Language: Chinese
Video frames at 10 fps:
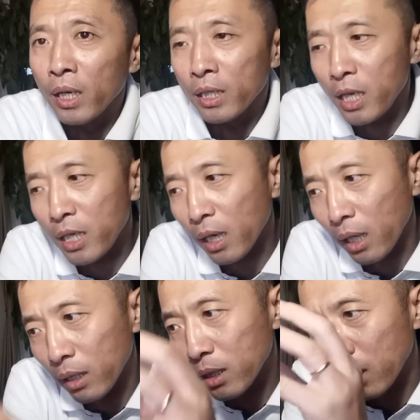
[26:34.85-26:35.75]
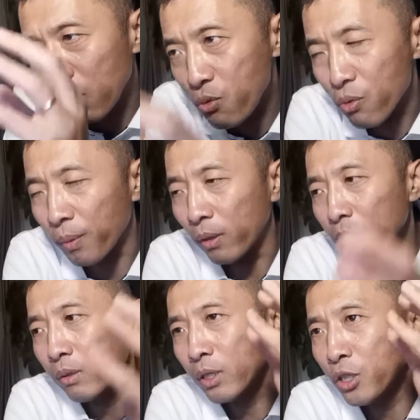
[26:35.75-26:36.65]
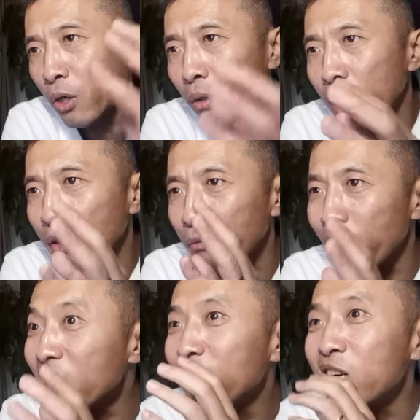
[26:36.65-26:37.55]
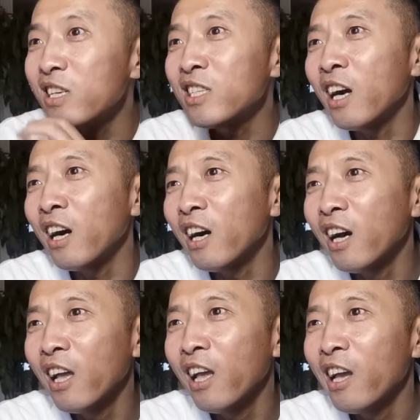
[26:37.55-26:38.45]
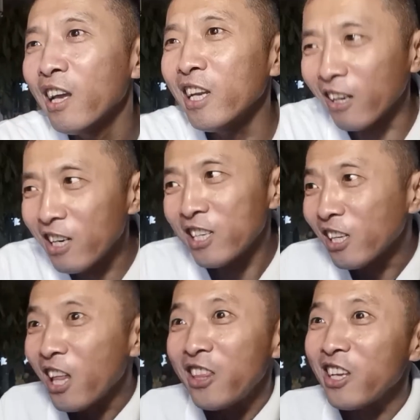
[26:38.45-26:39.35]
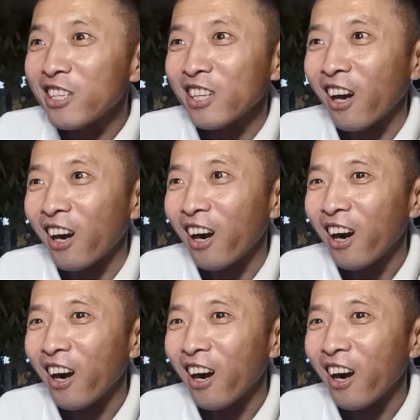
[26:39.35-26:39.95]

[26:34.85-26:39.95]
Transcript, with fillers: 接下来呢，在他女朋友和教练的围观之下，两人成天盯着他。